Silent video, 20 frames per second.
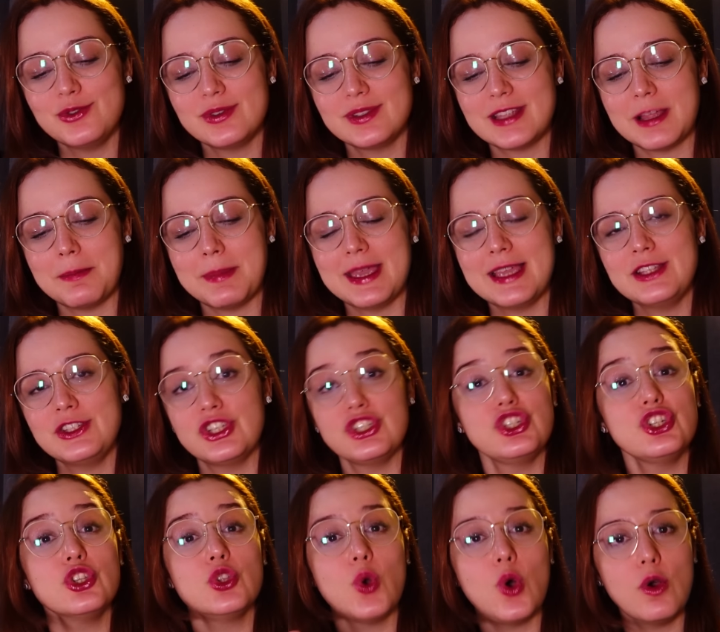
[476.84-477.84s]
justamente,
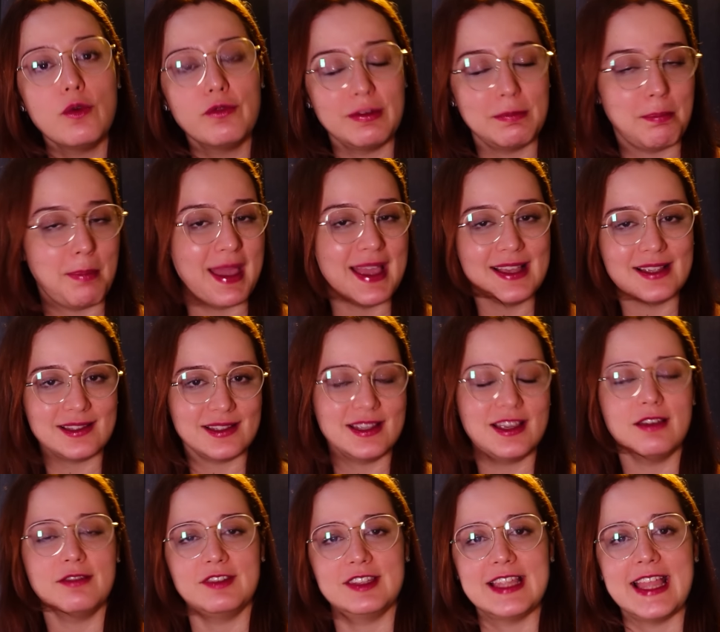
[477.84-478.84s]
de novo, e bem
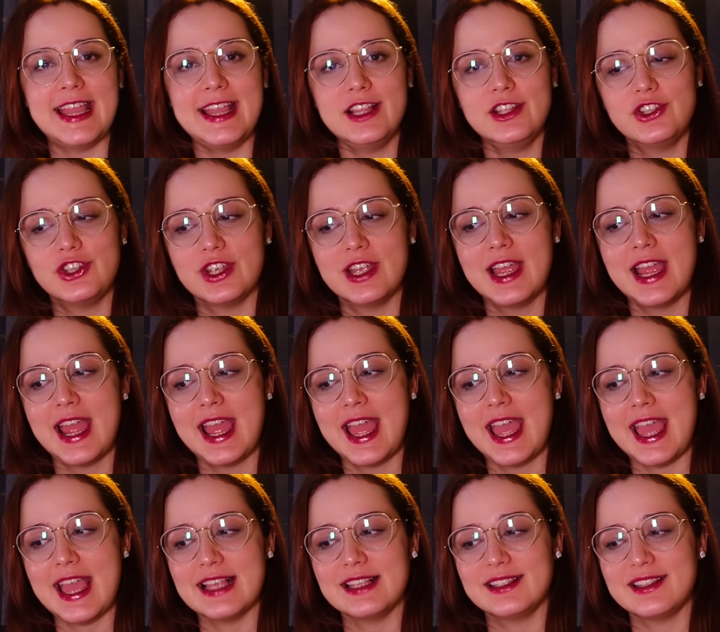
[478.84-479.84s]
assim evidente,
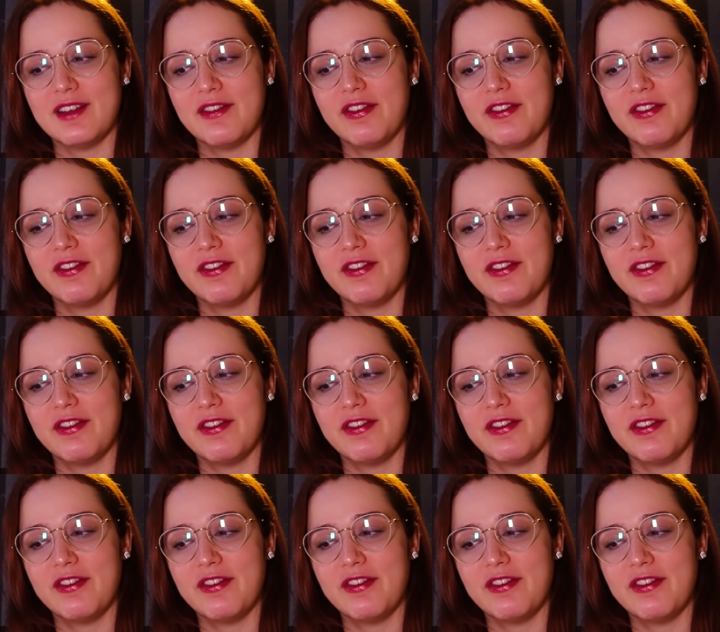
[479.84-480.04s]
essa